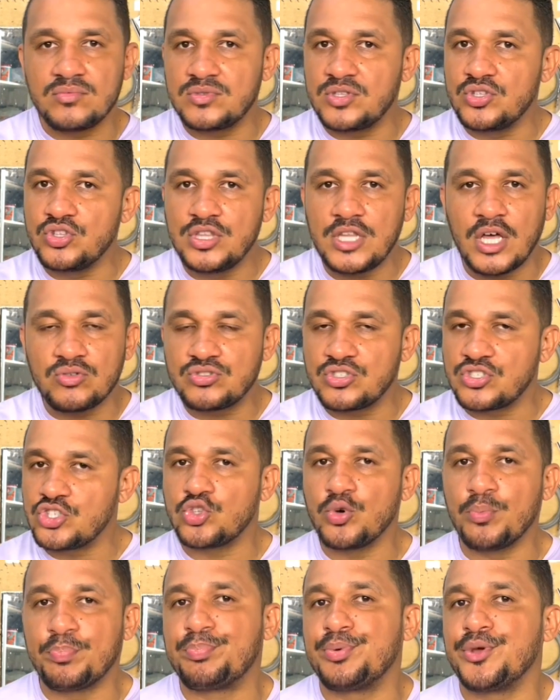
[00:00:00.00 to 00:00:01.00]
não
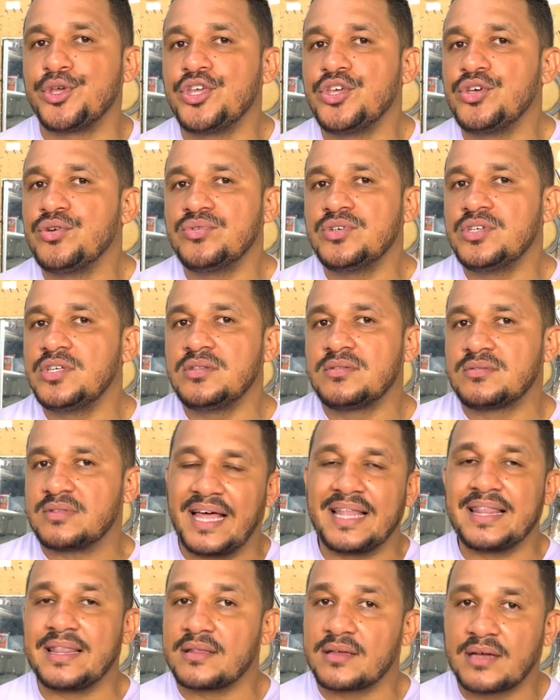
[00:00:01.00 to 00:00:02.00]
desentupiu e
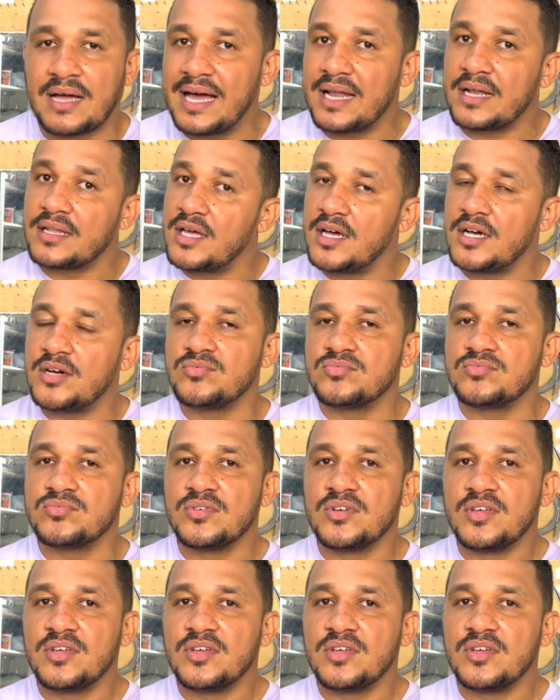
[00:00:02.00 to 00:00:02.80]
tal. Cara, não.